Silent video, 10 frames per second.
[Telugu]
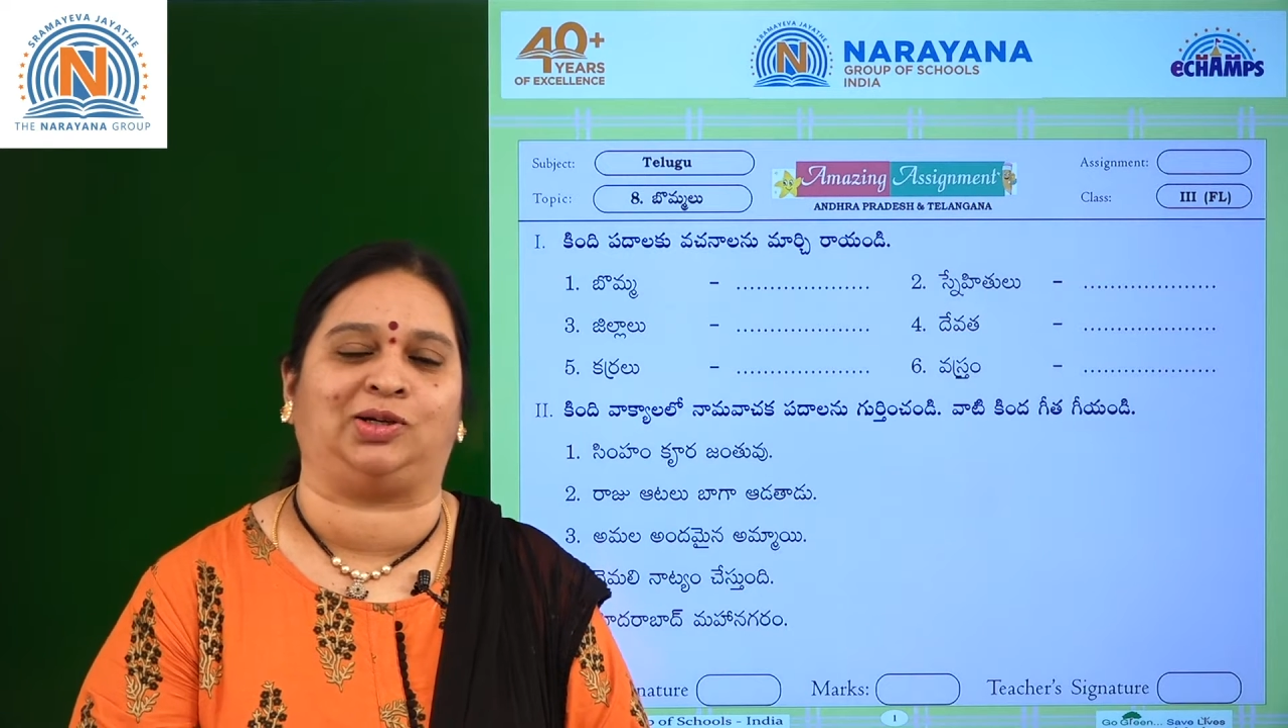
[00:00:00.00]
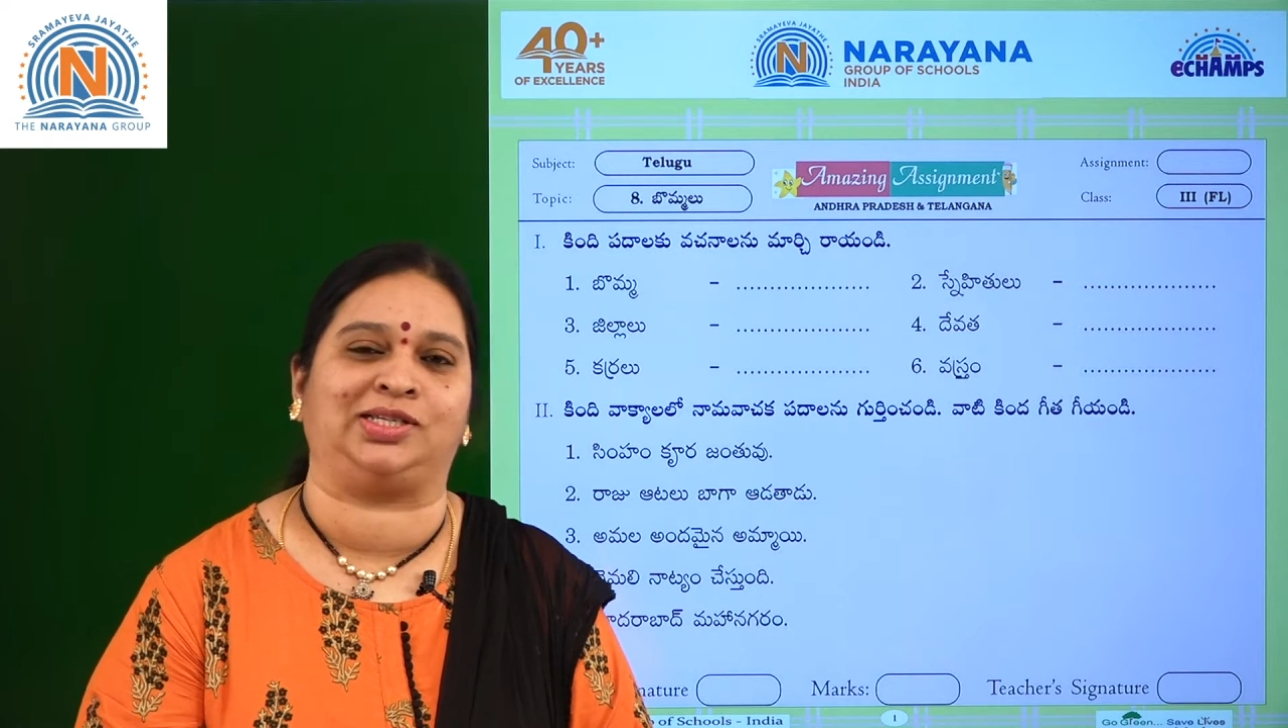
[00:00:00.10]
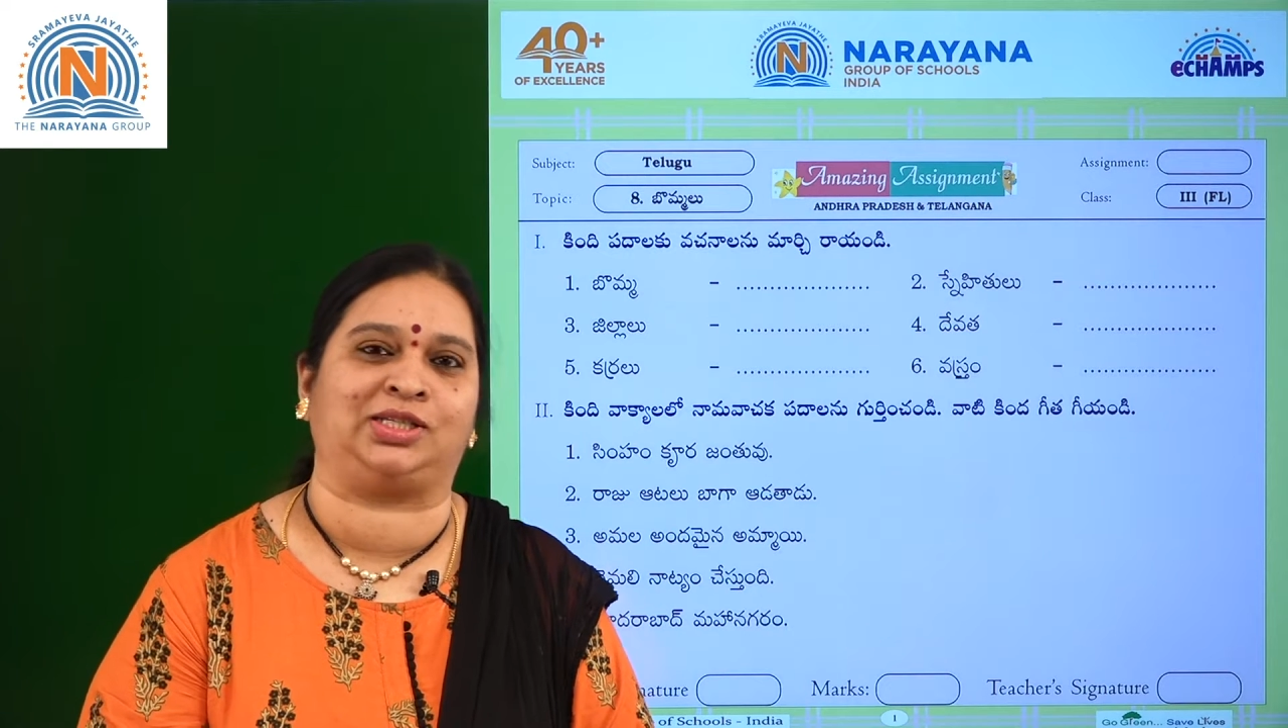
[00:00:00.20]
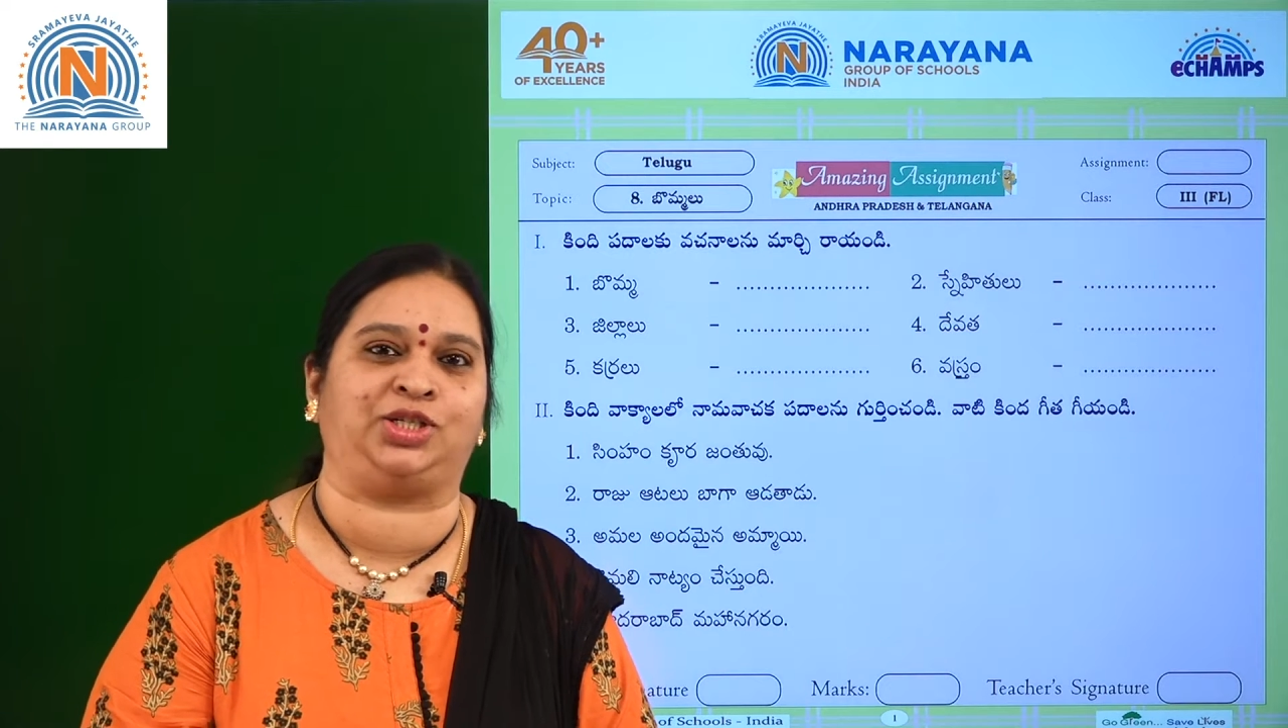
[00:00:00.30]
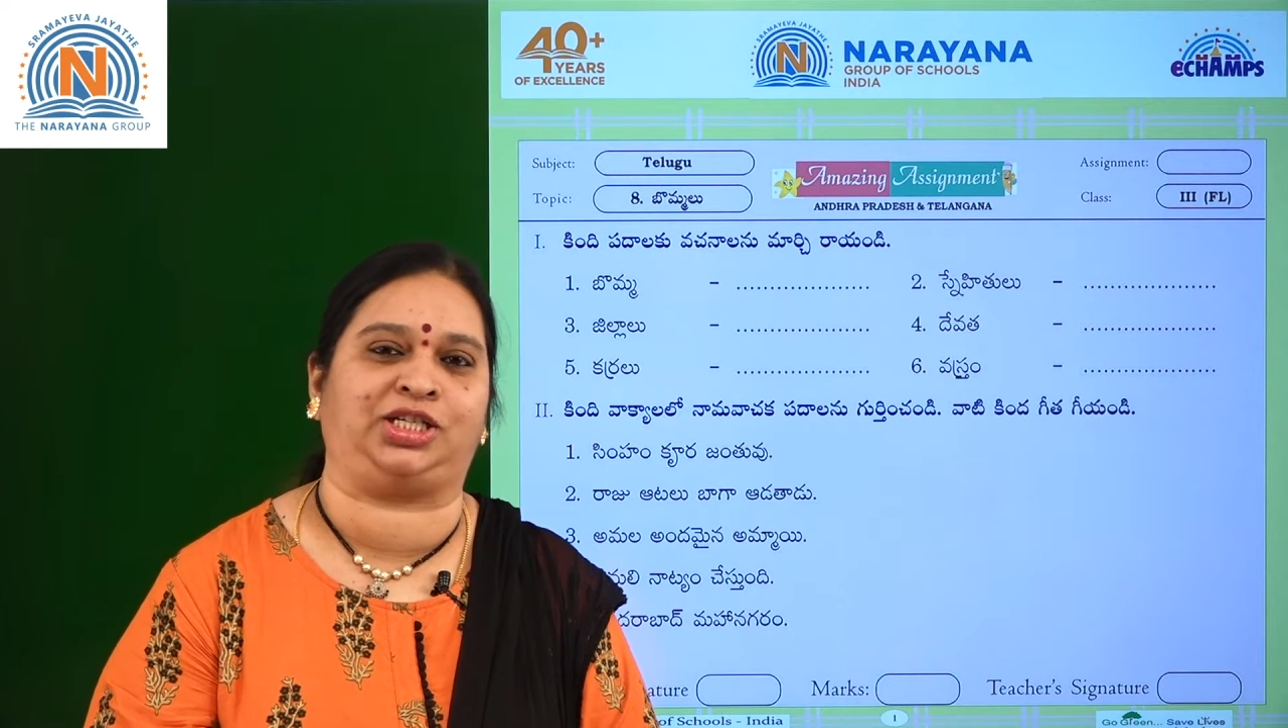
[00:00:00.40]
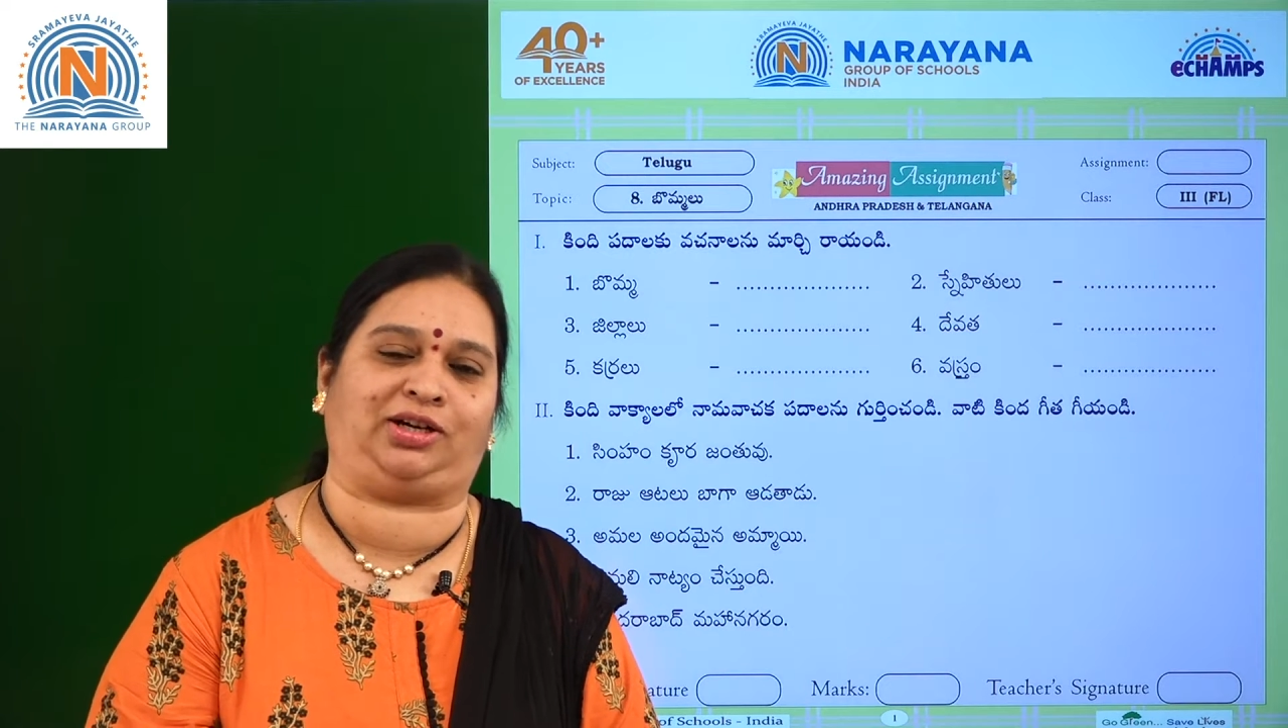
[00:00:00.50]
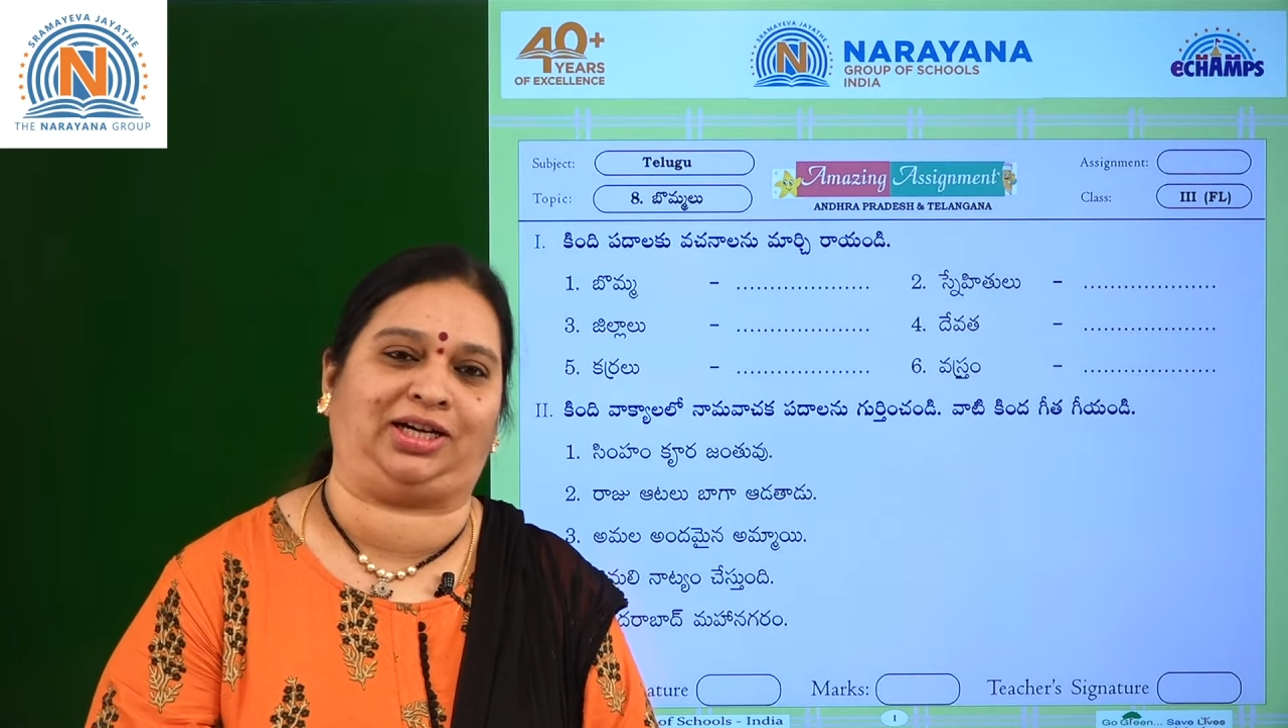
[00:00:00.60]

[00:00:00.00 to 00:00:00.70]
స్కూల్స్ నుంచి